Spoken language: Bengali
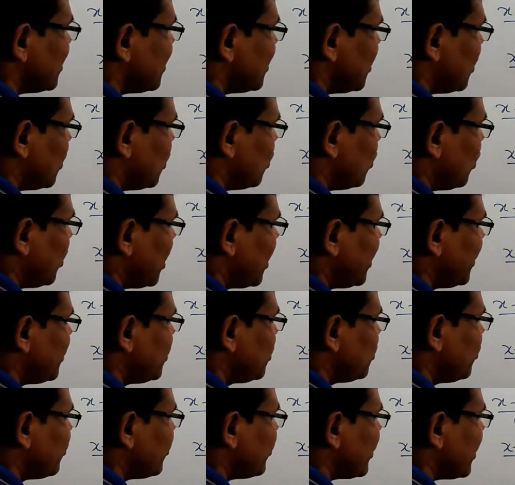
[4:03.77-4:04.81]
ওয়াই টু
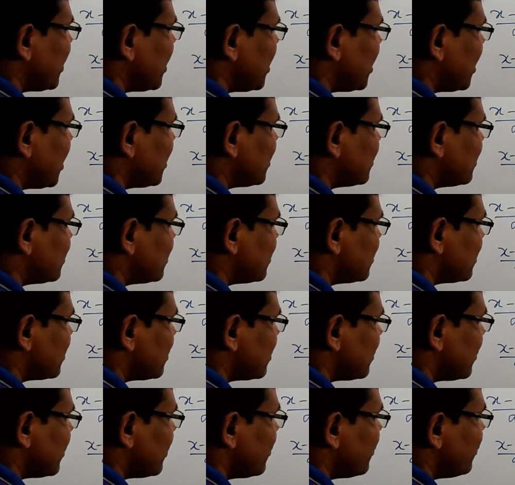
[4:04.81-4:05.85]
প্লাস
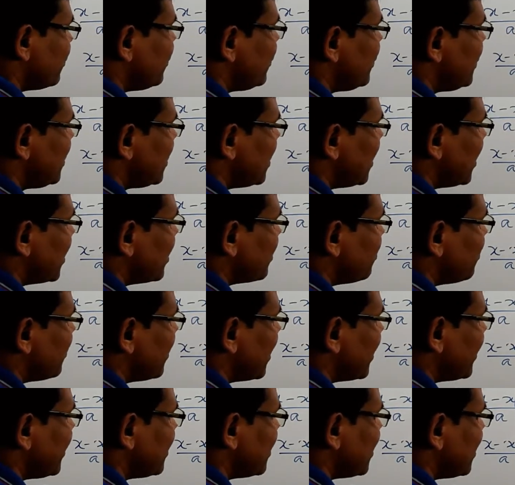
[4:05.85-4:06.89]
বি আর
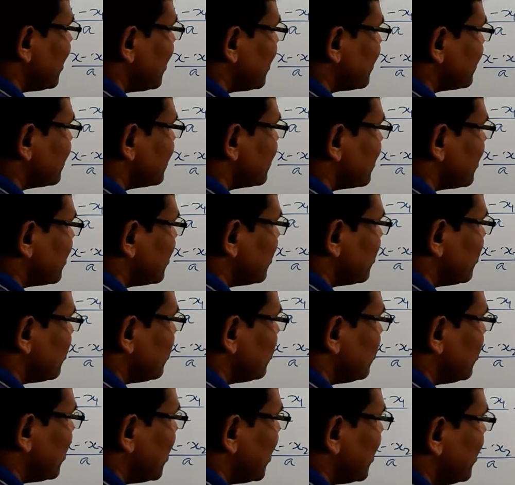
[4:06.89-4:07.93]
মাইনাস
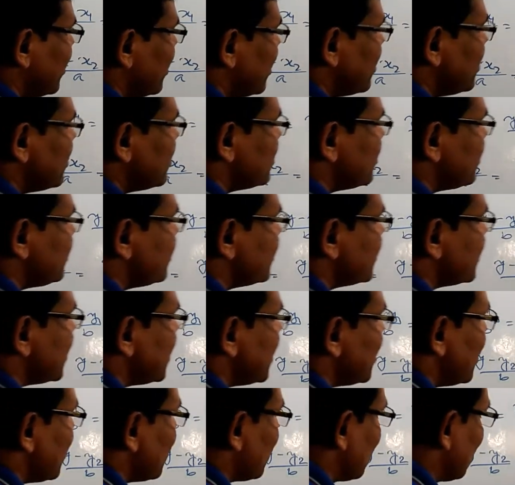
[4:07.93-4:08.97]
ওয়াই
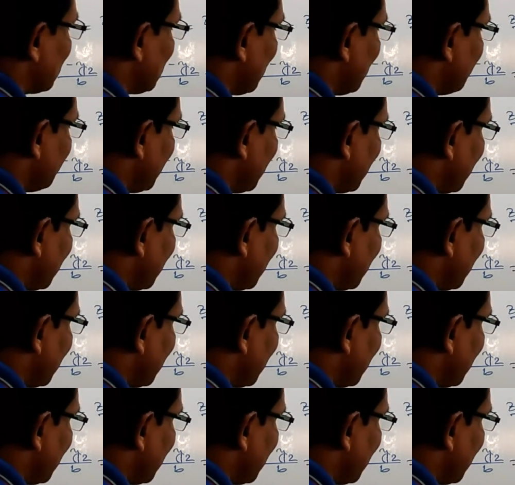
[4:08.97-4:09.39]
কমা